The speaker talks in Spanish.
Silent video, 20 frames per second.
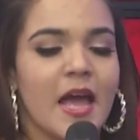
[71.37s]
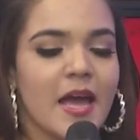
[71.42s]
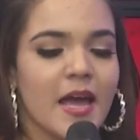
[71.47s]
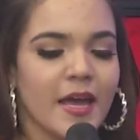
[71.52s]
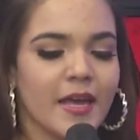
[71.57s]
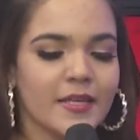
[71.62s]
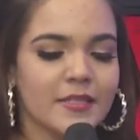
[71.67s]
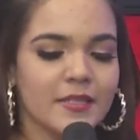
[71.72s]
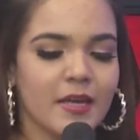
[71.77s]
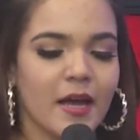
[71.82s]

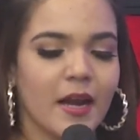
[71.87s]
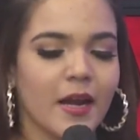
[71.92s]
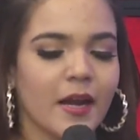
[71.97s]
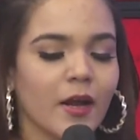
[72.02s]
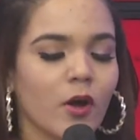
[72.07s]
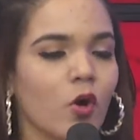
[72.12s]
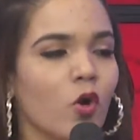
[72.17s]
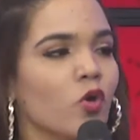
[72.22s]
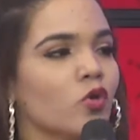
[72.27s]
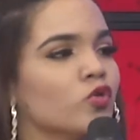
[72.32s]
es
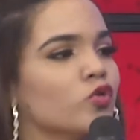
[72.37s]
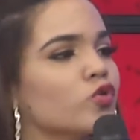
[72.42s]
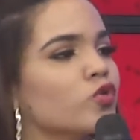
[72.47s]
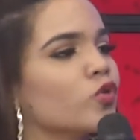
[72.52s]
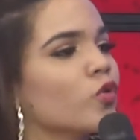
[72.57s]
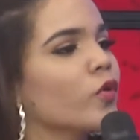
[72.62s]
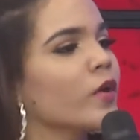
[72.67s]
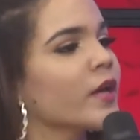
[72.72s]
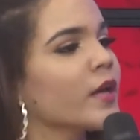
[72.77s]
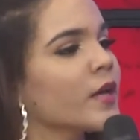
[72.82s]

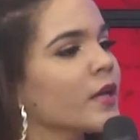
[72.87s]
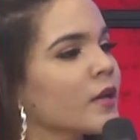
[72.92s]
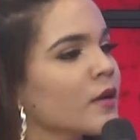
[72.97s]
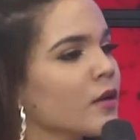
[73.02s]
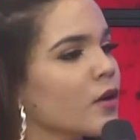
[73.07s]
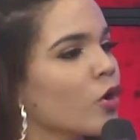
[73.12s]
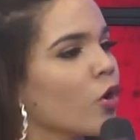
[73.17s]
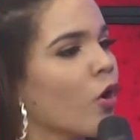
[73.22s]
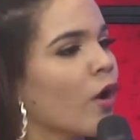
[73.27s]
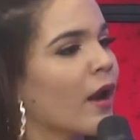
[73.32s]
reconstruir
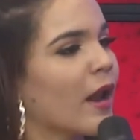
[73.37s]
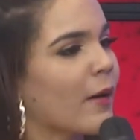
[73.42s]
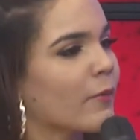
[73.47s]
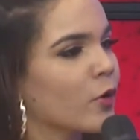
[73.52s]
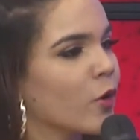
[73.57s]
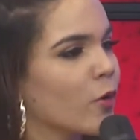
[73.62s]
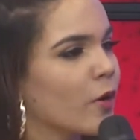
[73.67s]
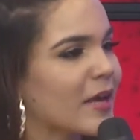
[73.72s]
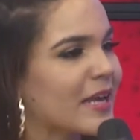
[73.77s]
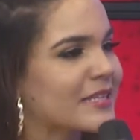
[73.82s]
los
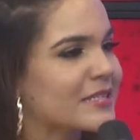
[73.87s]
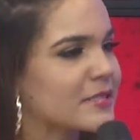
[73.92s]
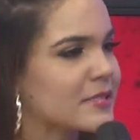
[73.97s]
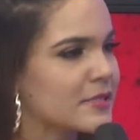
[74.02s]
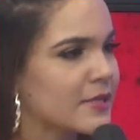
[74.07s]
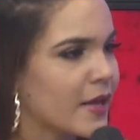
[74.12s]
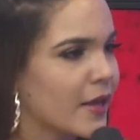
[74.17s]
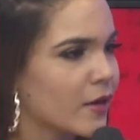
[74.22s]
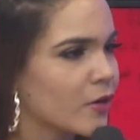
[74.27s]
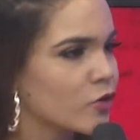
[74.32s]
labios
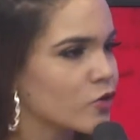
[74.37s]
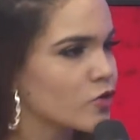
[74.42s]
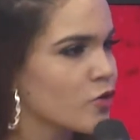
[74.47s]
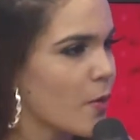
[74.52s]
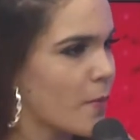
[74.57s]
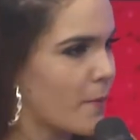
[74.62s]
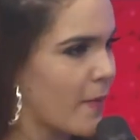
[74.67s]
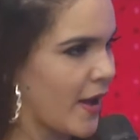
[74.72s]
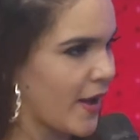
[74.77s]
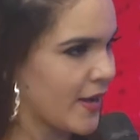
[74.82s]
externos
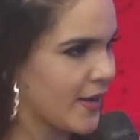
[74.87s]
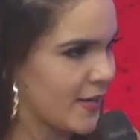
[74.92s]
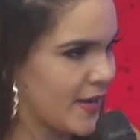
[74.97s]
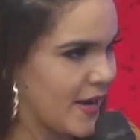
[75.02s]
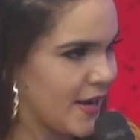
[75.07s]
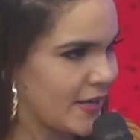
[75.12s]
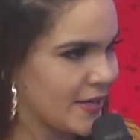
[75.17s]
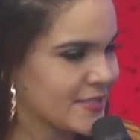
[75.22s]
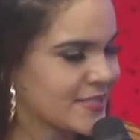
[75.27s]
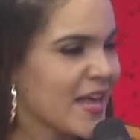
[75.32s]

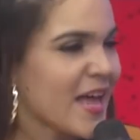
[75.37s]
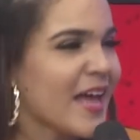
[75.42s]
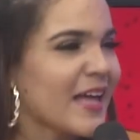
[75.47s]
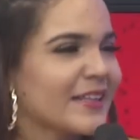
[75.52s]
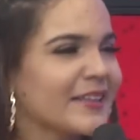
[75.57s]
vaginales.